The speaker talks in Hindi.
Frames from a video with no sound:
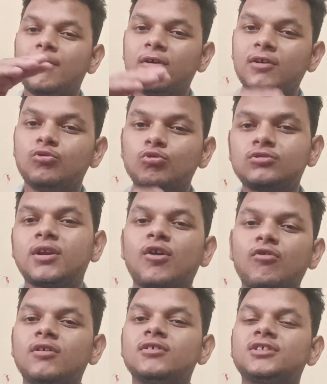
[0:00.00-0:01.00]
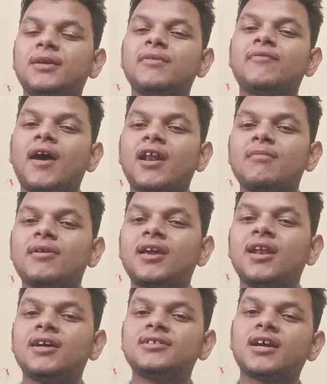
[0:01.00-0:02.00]
दूसरा सेमीफाइनल भी
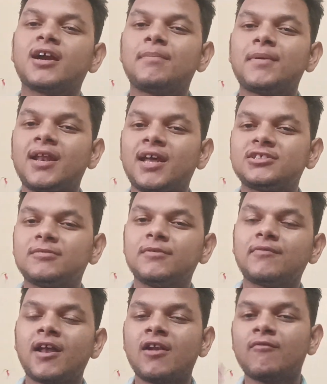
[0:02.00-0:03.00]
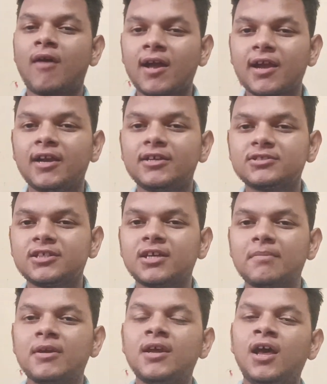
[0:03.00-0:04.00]
खेला जाएगा पहला सेमीफाइनल वांगखेड़े
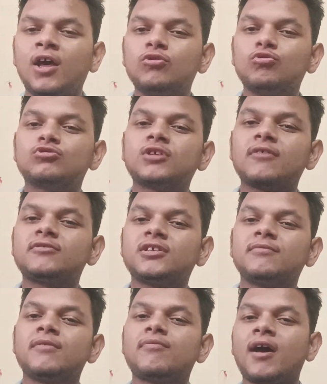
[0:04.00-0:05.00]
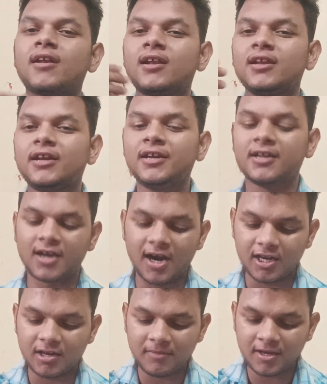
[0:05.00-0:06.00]
स्टेडियम में दूसरा सेमीफाइनल ईडन
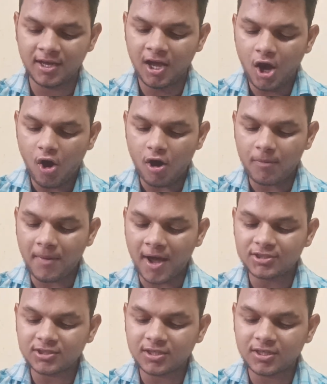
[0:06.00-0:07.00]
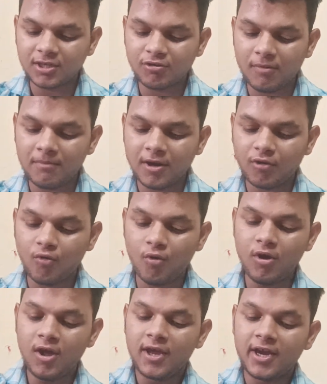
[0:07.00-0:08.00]
गार्डन में और पांच नवंबर
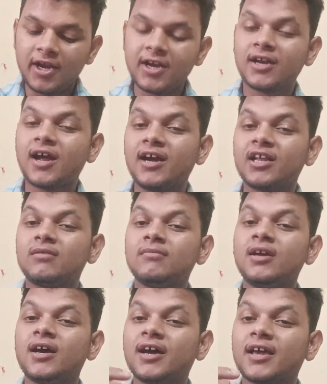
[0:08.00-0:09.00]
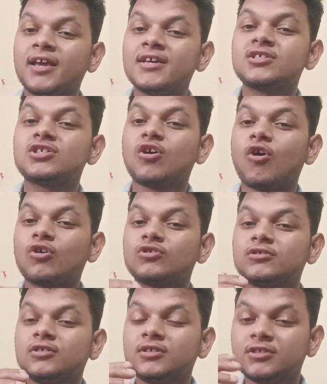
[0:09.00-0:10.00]
को ईडन गार्डन में अगेंस्ट और
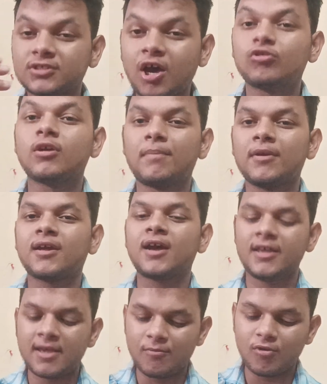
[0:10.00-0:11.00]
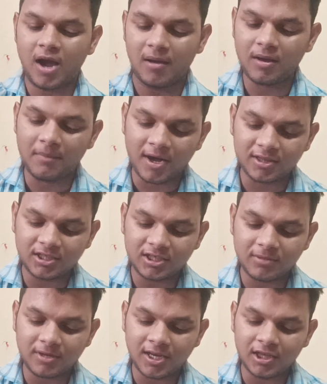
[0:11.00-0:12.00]
साउथ अफ्रीका ये मुकाबला भारतीय
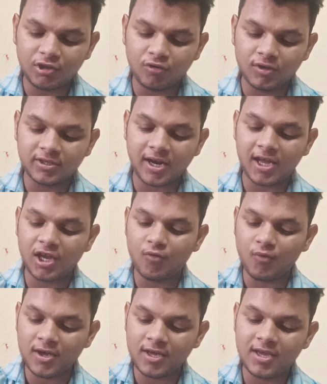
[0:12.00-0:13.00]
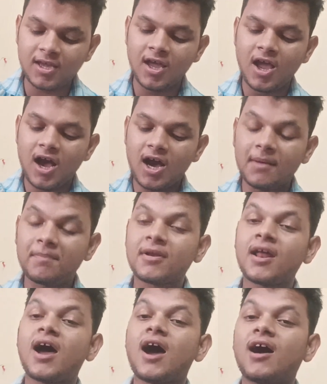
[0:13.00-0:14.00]
टीम खेलती हुई नजर आएगी वहीं
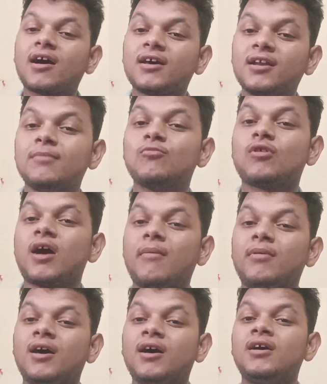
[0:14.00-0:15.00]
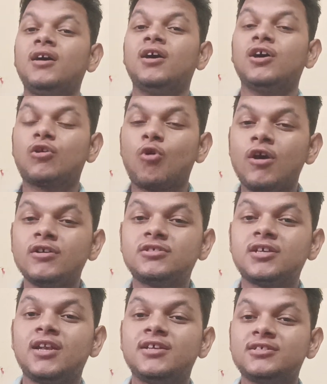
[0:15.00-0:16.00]
अपना आखिरी मुकाबला रॉयल
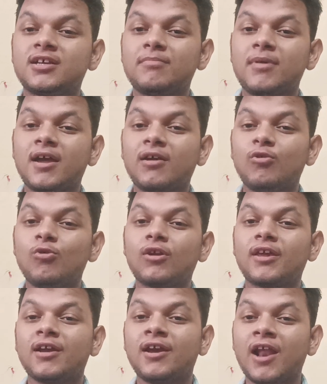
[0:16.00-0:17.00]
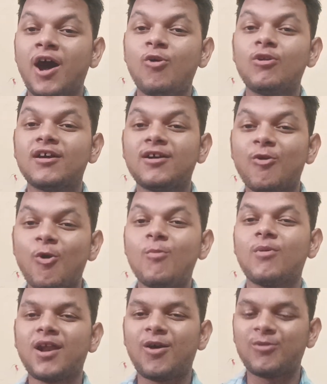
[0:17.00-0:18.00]
चैलेंजर बेंगलुरु के ग्राउंड
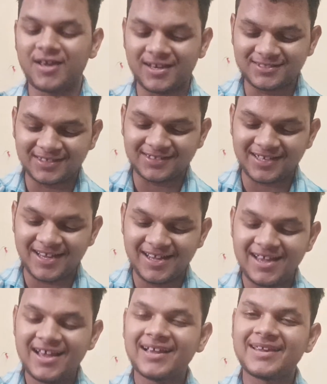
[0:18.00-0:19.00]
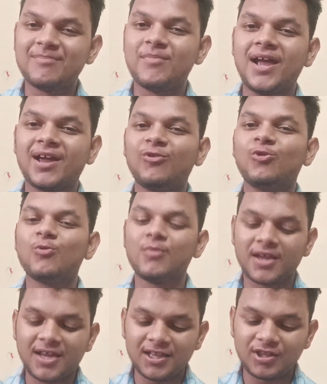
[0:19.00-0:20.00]
होम ग्राउंड कह सकते हैं कि बेंगलुरु
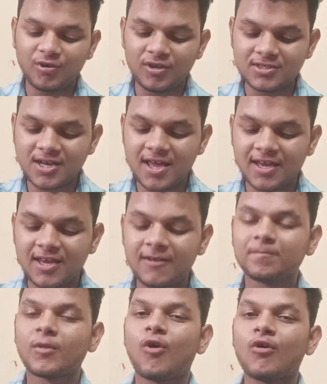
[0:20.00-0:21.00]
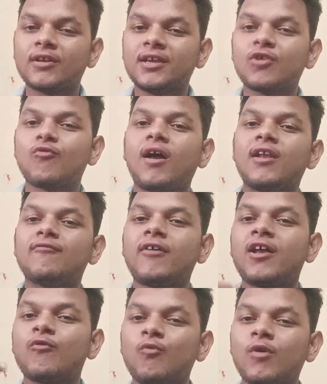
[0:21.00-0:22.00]
में खेलती हुई नजर आएगी और ये
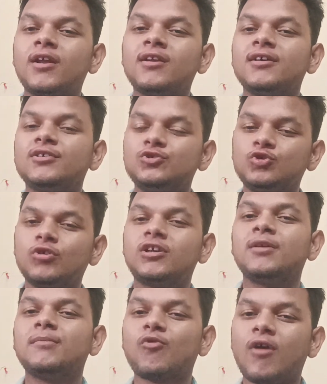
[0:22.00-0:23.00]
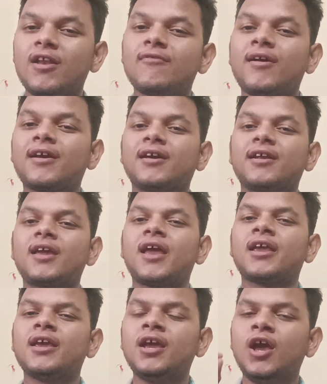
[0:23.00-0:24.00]
क्वालिफायर वन जो टीम क्वालिफाई करके
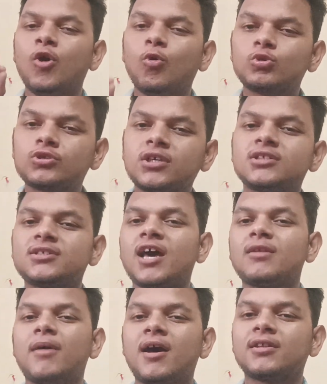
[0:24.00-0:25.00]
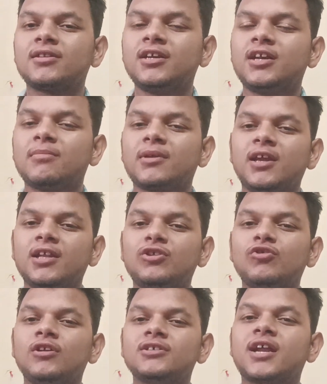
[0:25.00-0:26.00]
आएगी उसके साथ भारतीय टीम
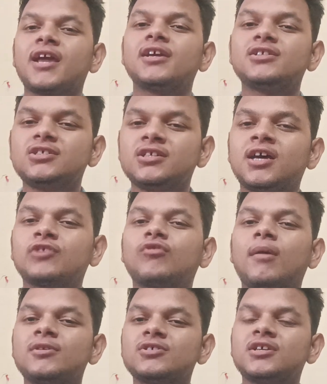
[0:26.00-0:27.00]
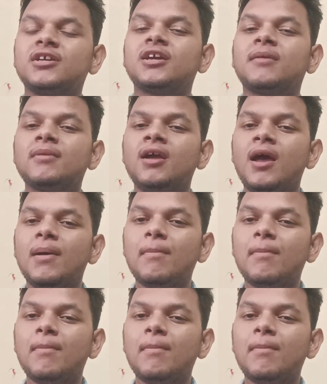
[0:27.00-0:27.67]
खेलती हुई नजर आएगी चिन्ना स्वामी स्टेडियम